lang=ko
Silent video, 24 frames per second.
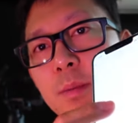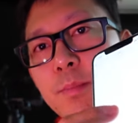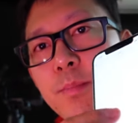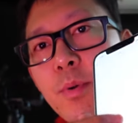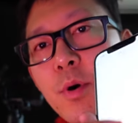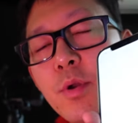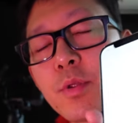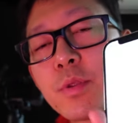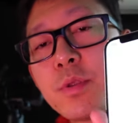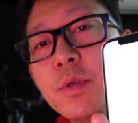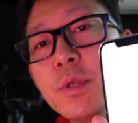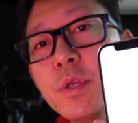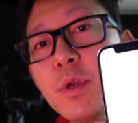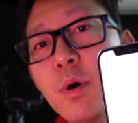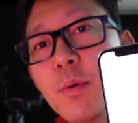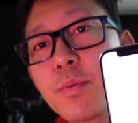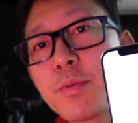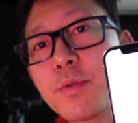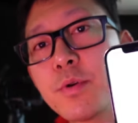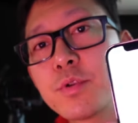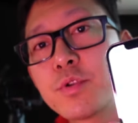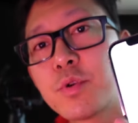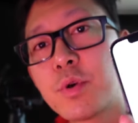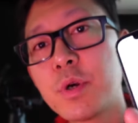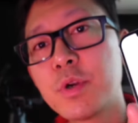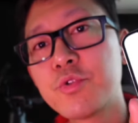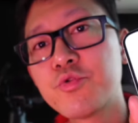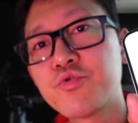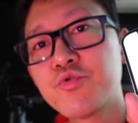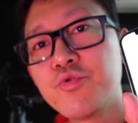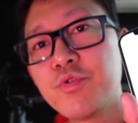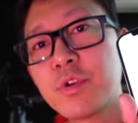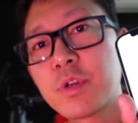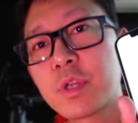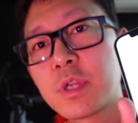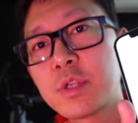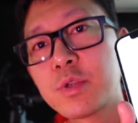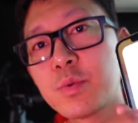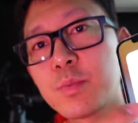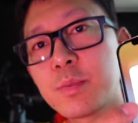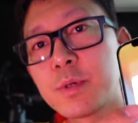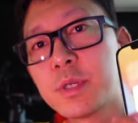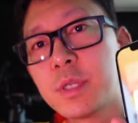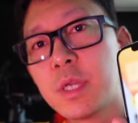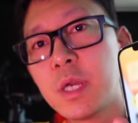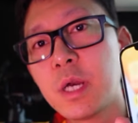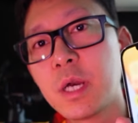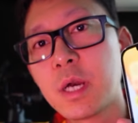버튼이 없어져가지고 이렇게 좀
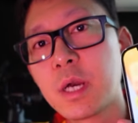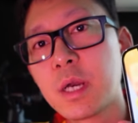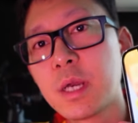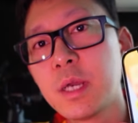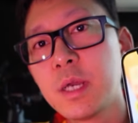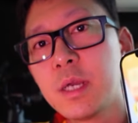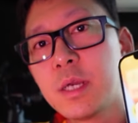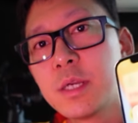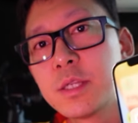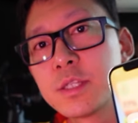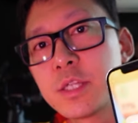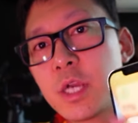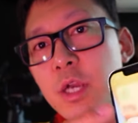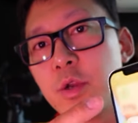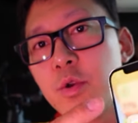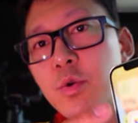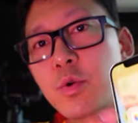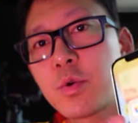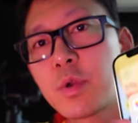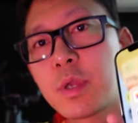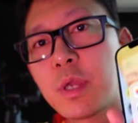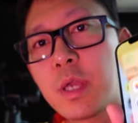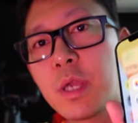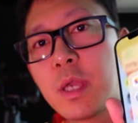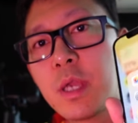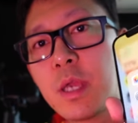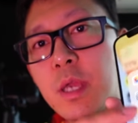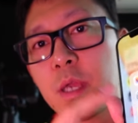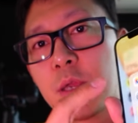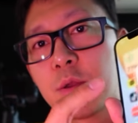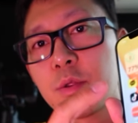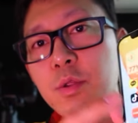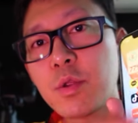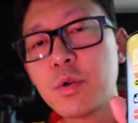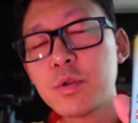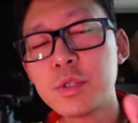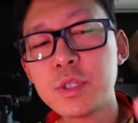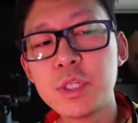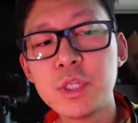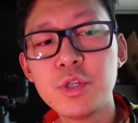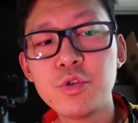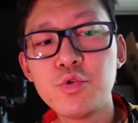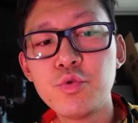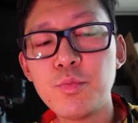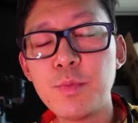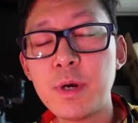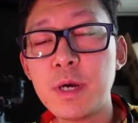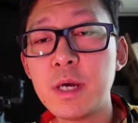그냥 자유롭게
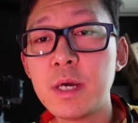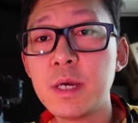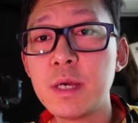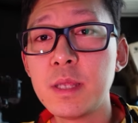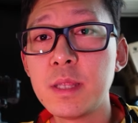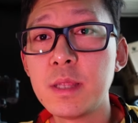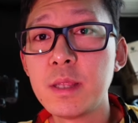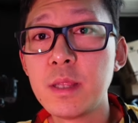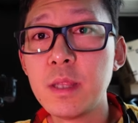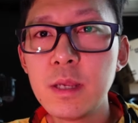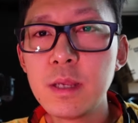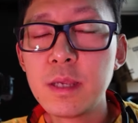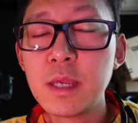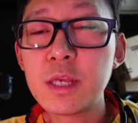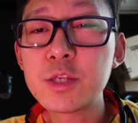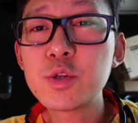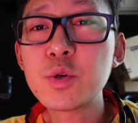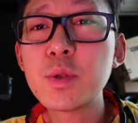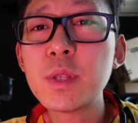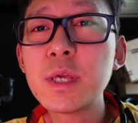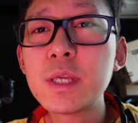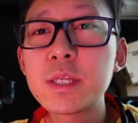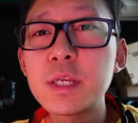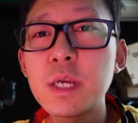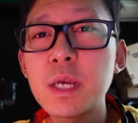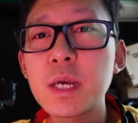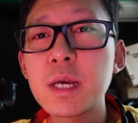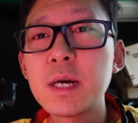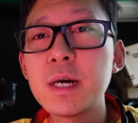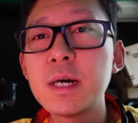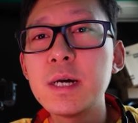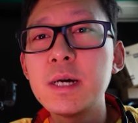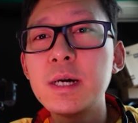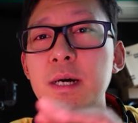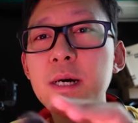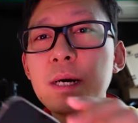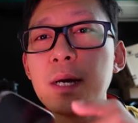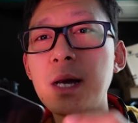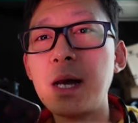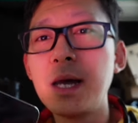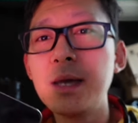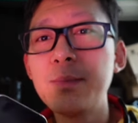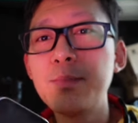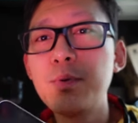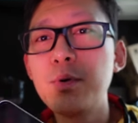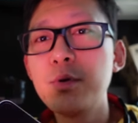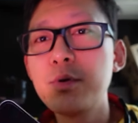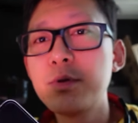터치로만 예전에 제가
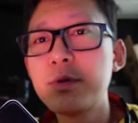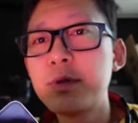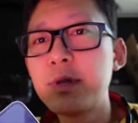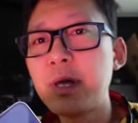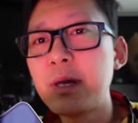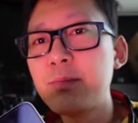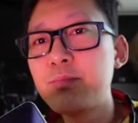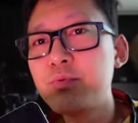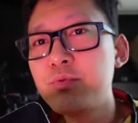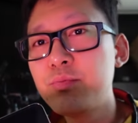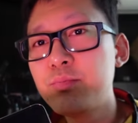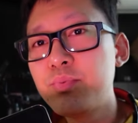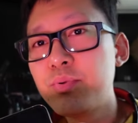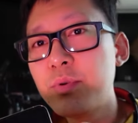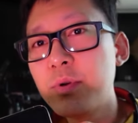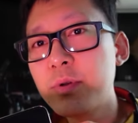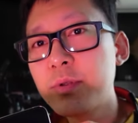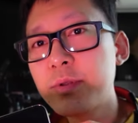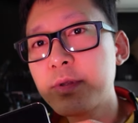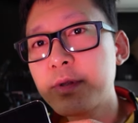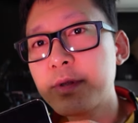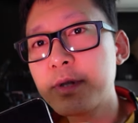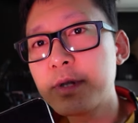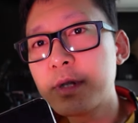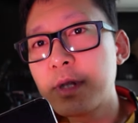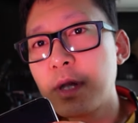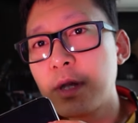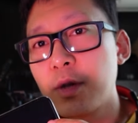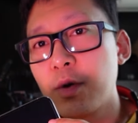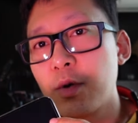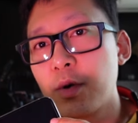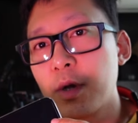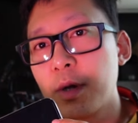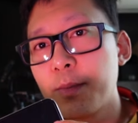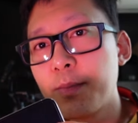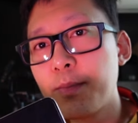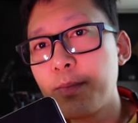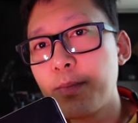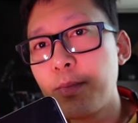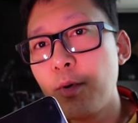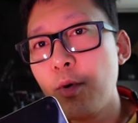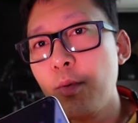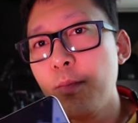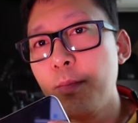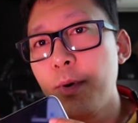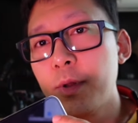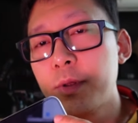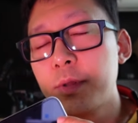아이폰 7 플러스 쓸 땐 여기
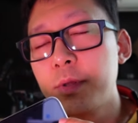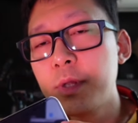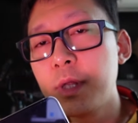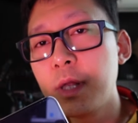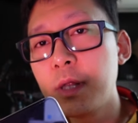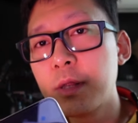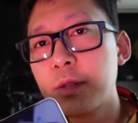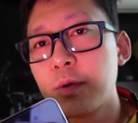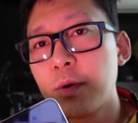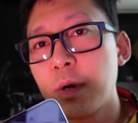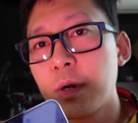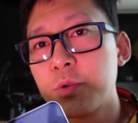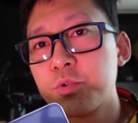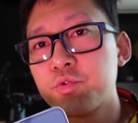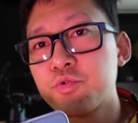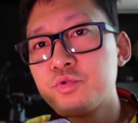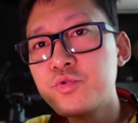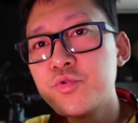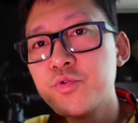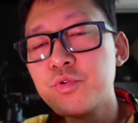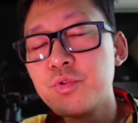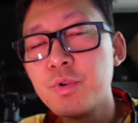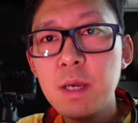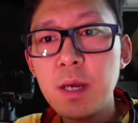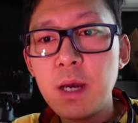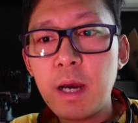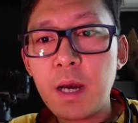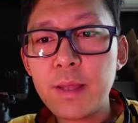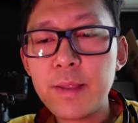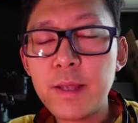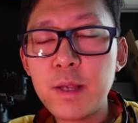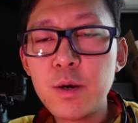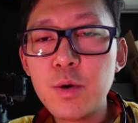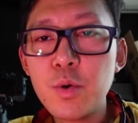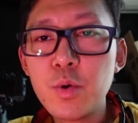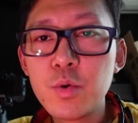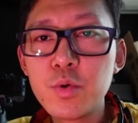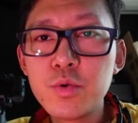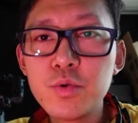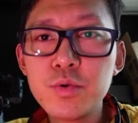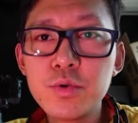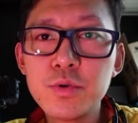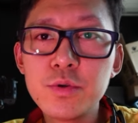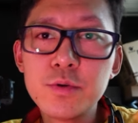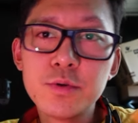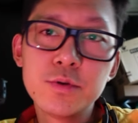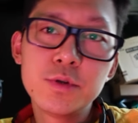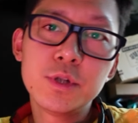홈 버튼이 있어가지고
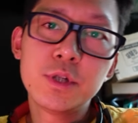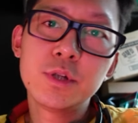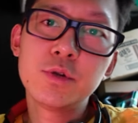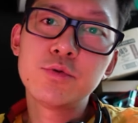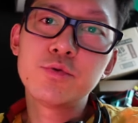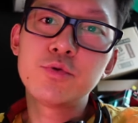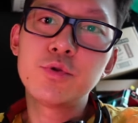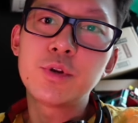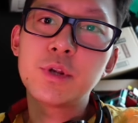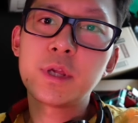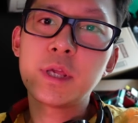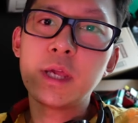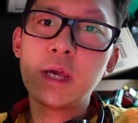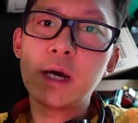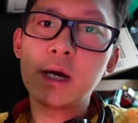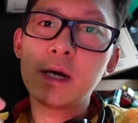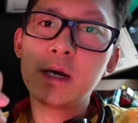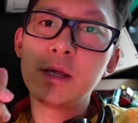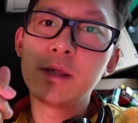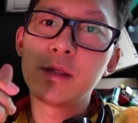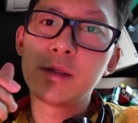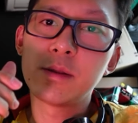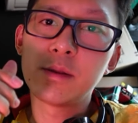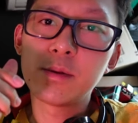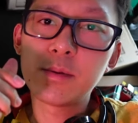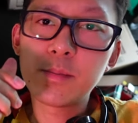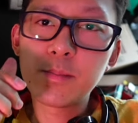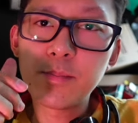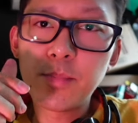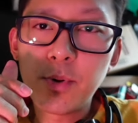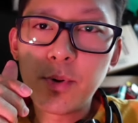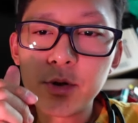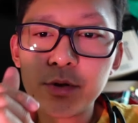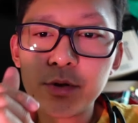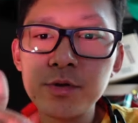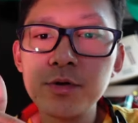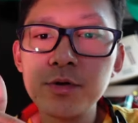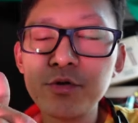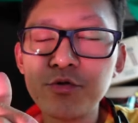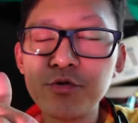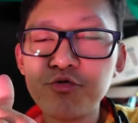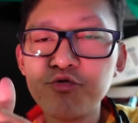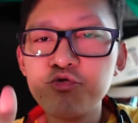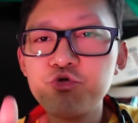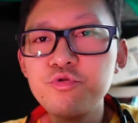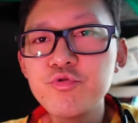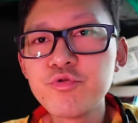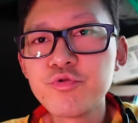아날로그식으로 이렇게 약간 버튼을
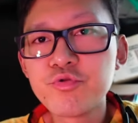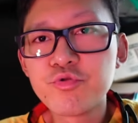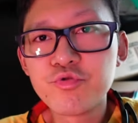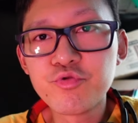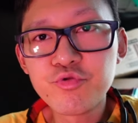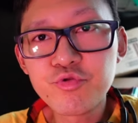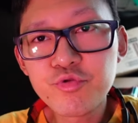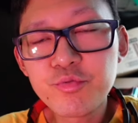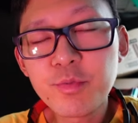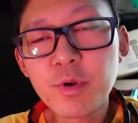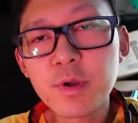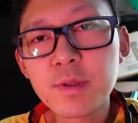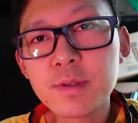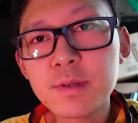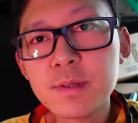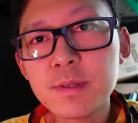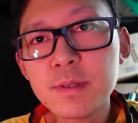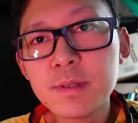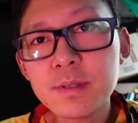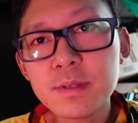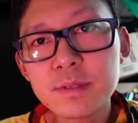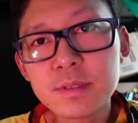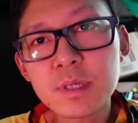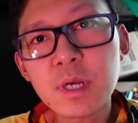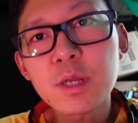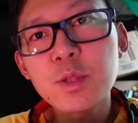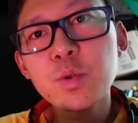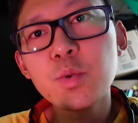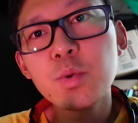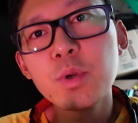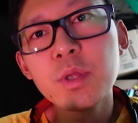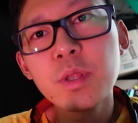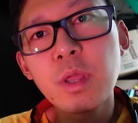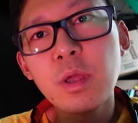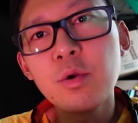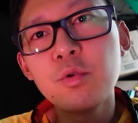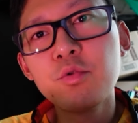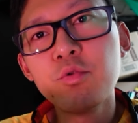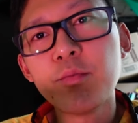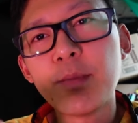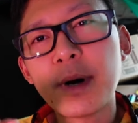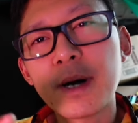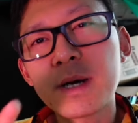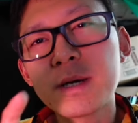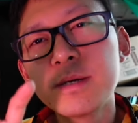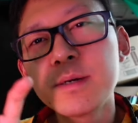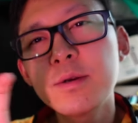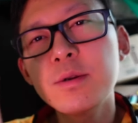누르, 누르면은 작동이 되고
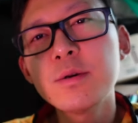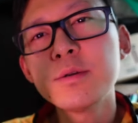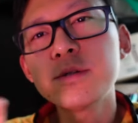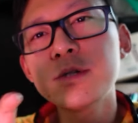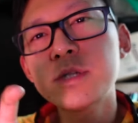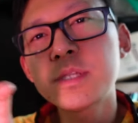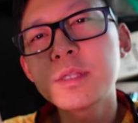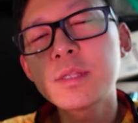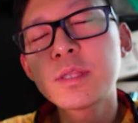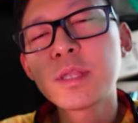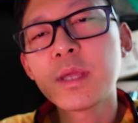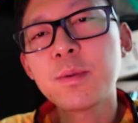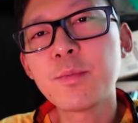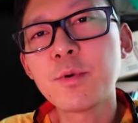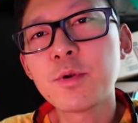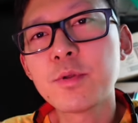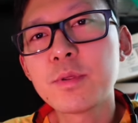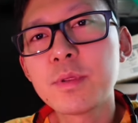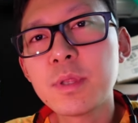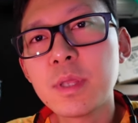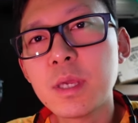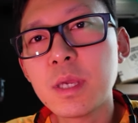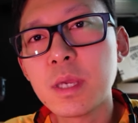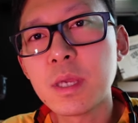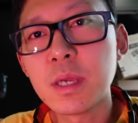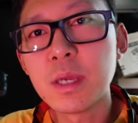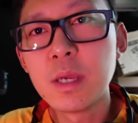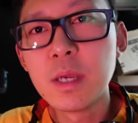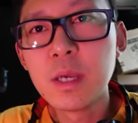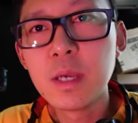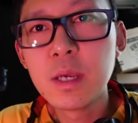막 그런 시스템이었는데